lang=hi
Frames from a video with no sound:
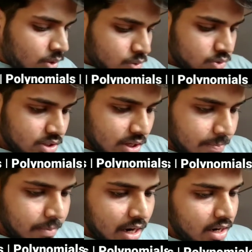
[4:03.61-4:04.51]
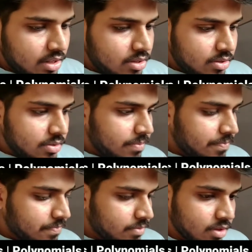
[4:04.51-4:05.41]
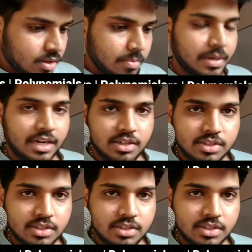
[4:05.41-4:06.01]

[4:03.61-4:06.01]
उसके बाद प्रैक्टिस